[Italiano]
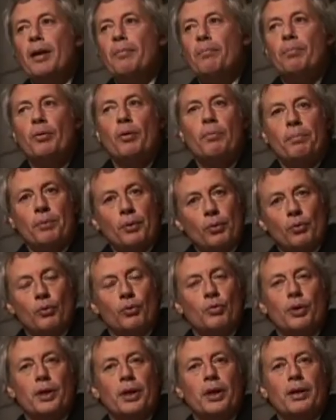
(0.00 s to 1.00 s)
e proprio
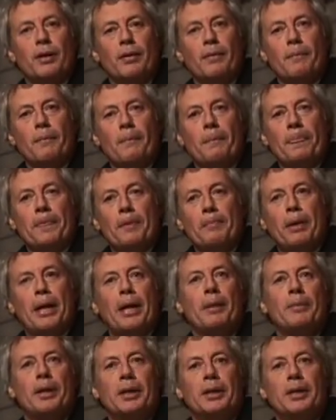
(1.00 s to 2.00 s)
lui,
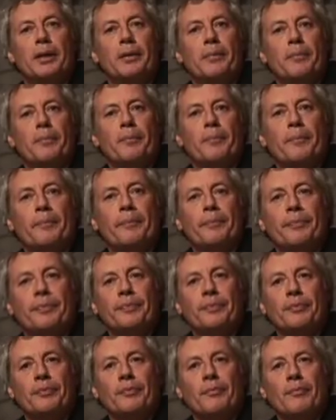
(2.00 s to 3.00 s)
Palamede.
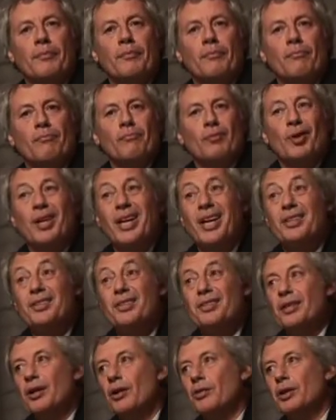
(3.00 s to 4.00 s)
Non è che
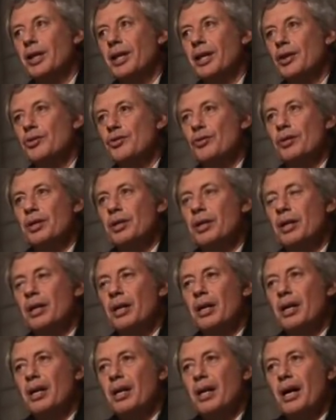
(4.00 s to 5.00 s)
ci siano delle ragioni
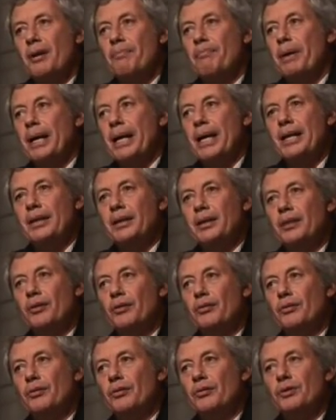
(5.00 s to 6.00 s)
apparenti,
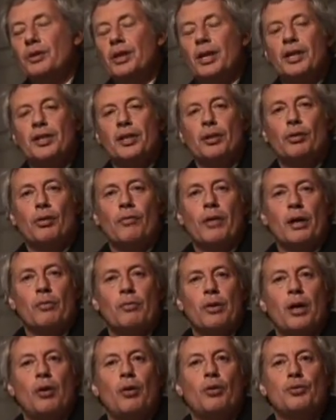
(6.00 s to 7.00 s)
non, non si riesce a
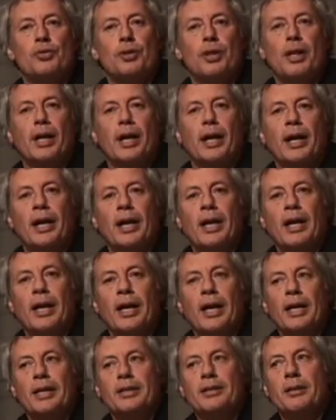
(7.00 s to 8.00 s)
trovare una logica,
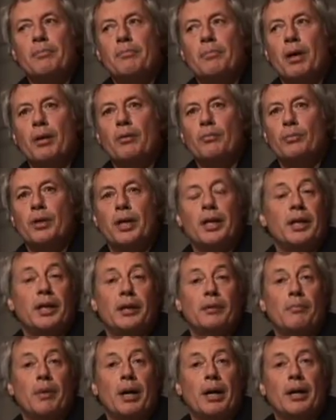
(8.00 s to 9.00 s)
sembra un
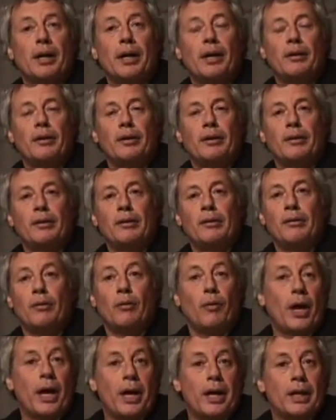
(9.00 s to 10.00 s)
enigma e
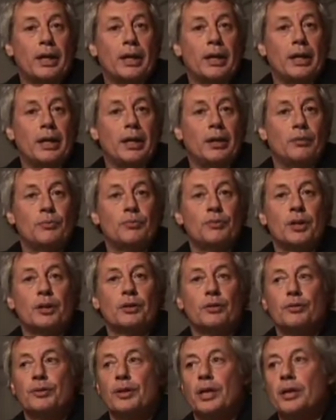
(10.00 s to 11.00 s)
lo è in un
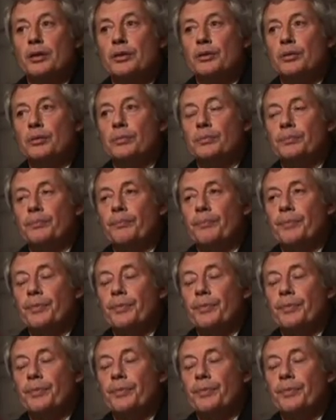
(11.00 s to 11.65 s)
certo senso.